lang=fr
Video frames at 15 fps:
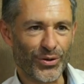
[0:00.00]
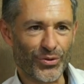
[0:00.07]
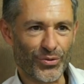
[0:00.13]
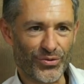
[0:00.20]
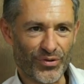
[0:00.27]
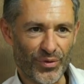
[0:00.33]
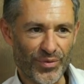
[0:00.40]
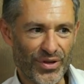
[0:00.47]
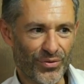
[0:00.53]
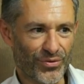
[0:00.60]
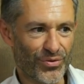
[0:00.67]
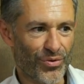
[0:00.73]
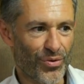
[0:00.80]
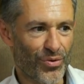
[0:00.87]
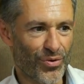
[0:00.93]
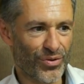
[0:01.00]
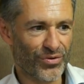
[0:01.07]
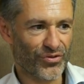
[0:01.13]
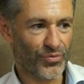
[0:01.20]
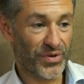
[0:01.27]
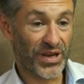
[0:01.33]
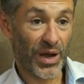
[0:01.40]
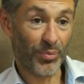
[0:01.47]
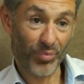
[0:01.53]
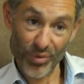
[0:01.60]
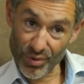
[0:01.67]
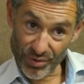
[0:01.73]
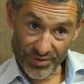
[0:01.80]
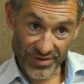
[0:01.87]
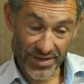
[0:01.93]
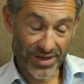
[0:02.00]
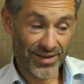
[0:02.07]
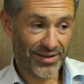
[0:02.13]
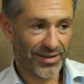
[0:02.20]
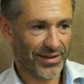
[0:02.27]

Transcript: 200 millions de neurones, celui de la peau aussi,